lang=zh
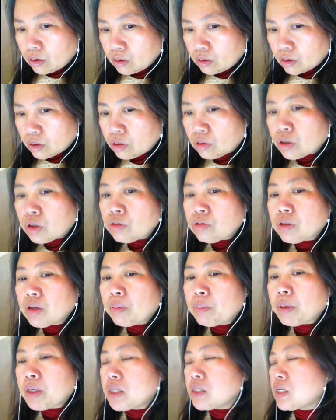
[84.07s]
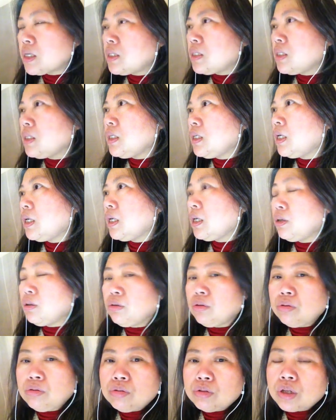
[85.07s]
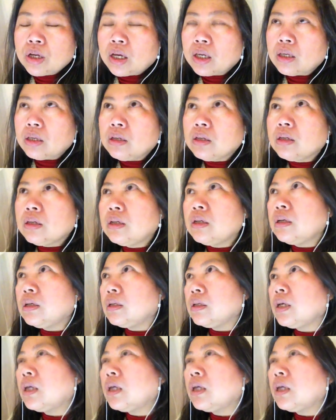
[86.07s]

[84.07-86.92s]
嗯，QQ 上面曾经也遇上一个，